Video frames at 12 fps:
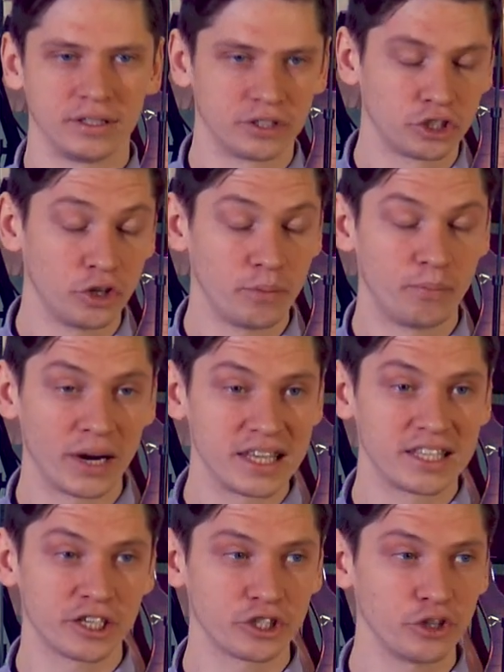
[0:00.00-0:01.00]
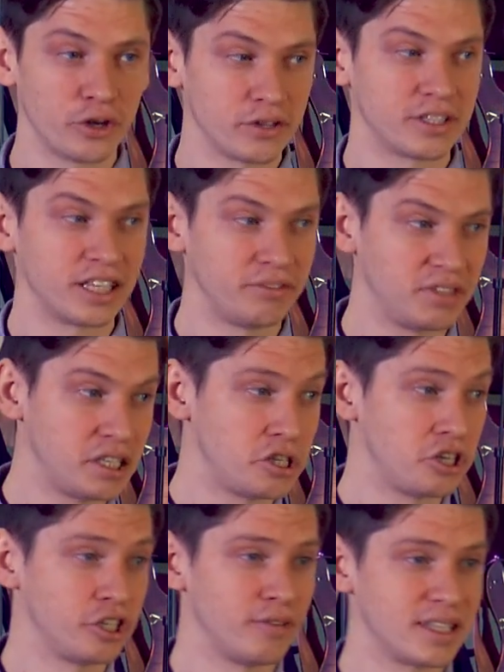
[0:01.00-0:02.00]
что произошло за
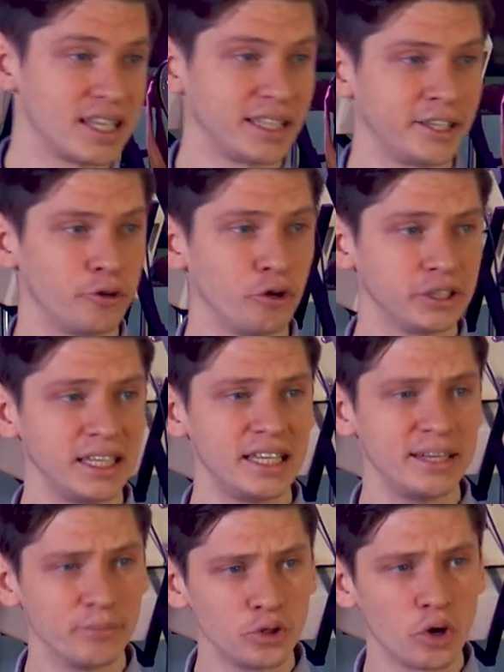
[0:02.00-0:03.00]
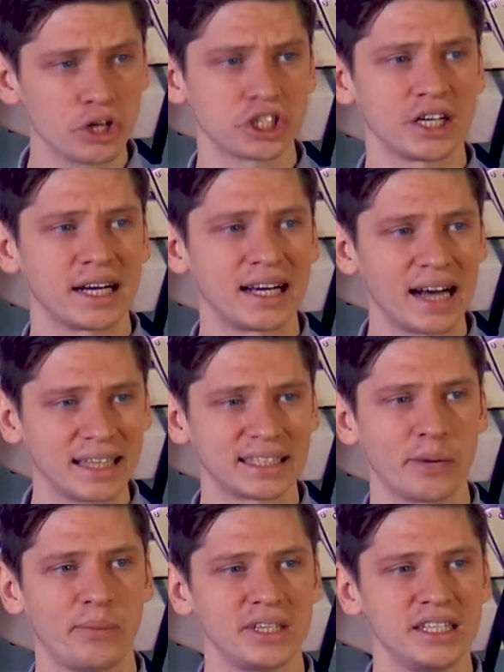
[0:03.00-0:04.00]
2020 год, и немножко
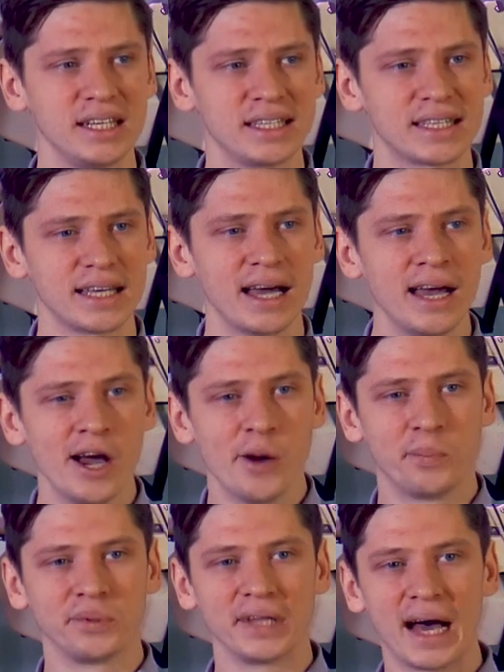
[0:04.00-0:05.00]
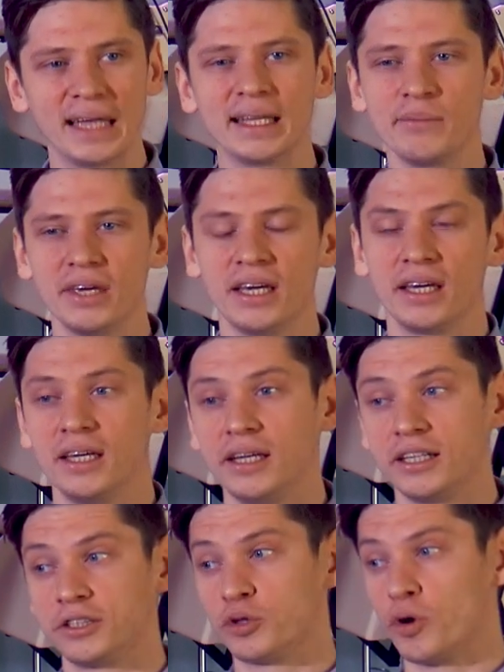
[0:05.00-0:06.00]
кратко поделиться планами
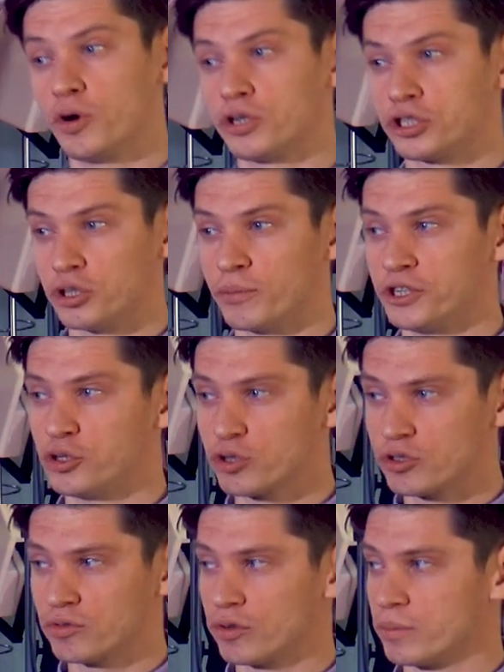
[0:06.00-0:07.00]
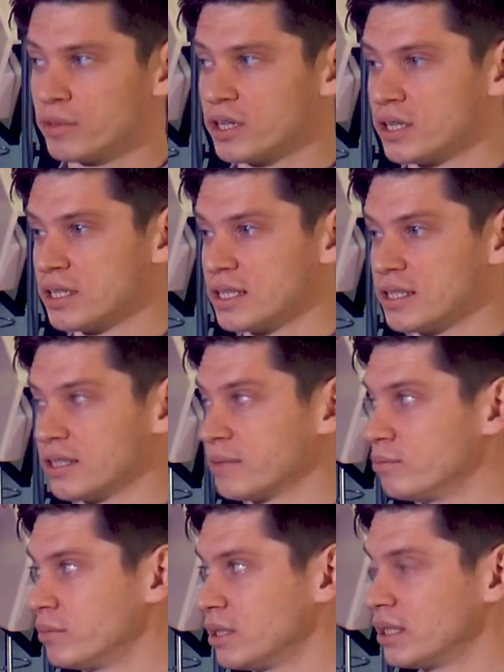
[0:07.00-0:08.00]
или то, что мы чувствуем, э, э,
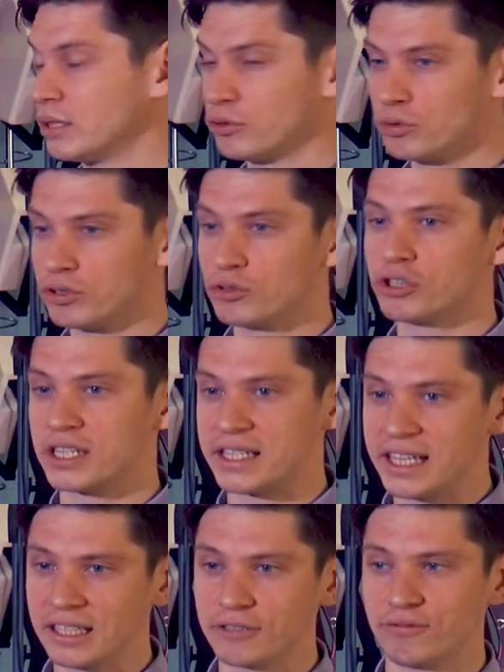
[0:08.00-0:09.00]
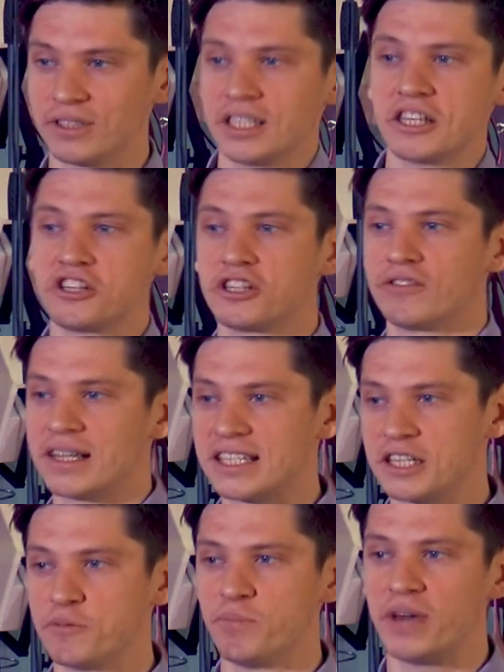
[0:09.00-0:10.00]
мы, ну, ну, нужно сделать в
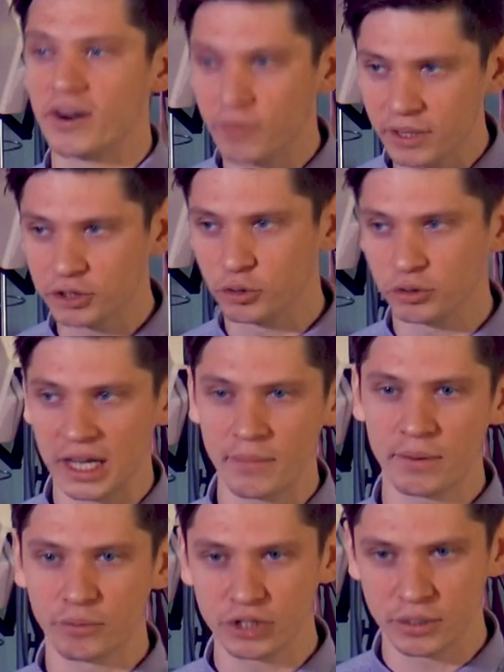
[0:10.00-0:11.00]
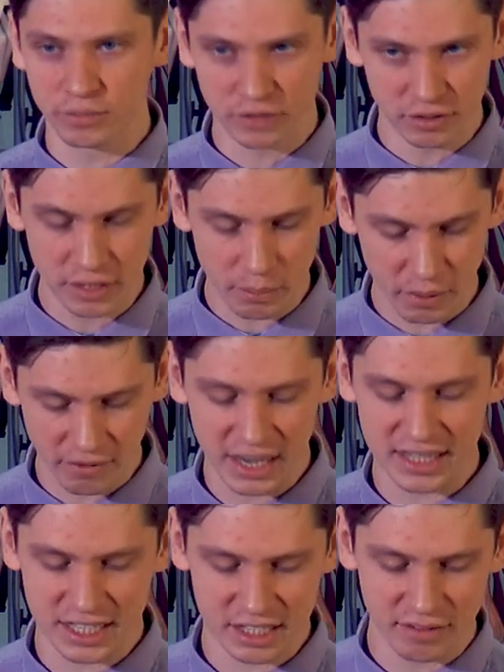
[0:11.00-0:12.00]
2021 году, куда мы будем
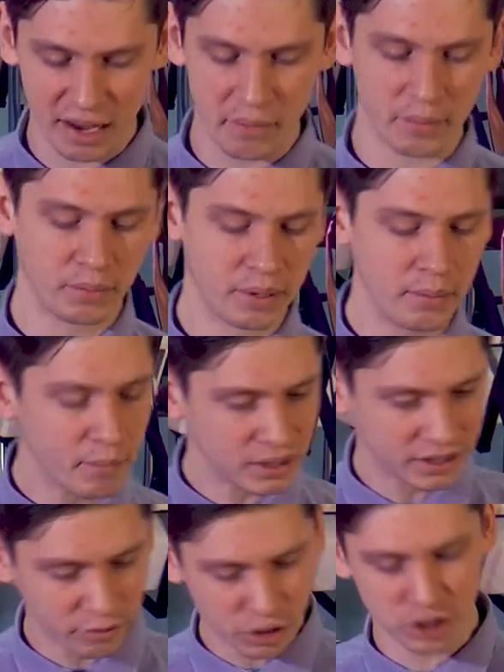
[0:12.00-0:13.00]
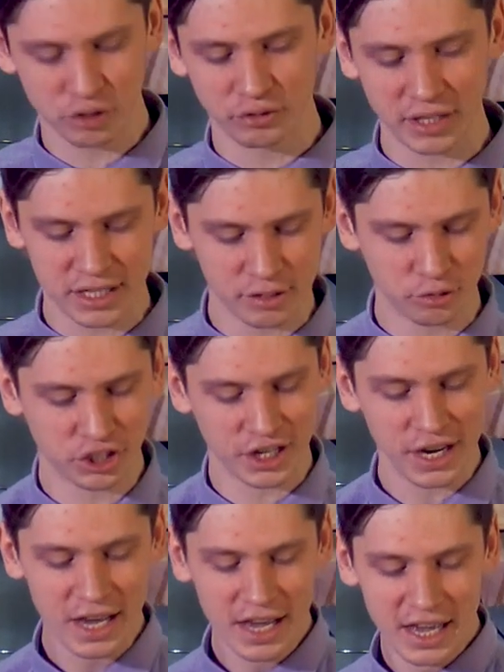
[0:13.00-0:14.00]
направляться с вами, помимо того, что у нас
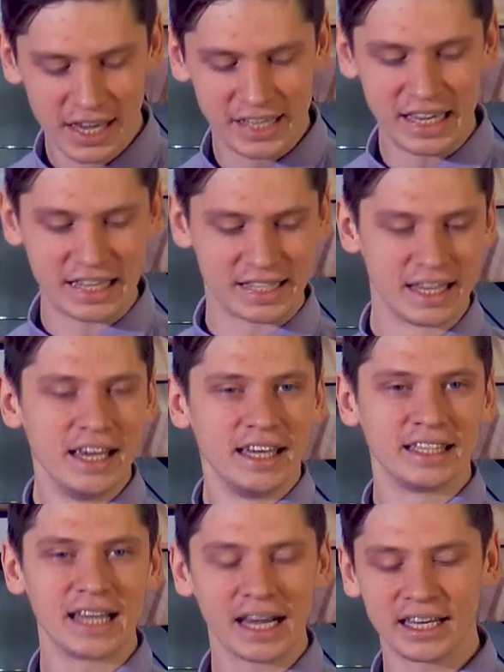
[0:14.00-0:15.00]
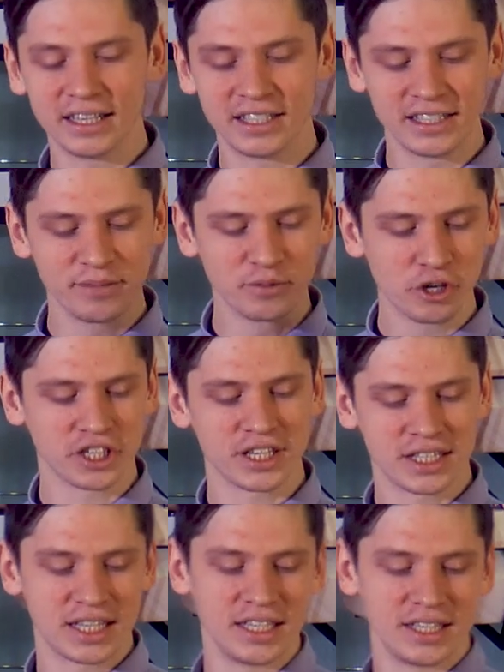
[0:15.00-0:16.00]
уже есть. Итак, э, немножко,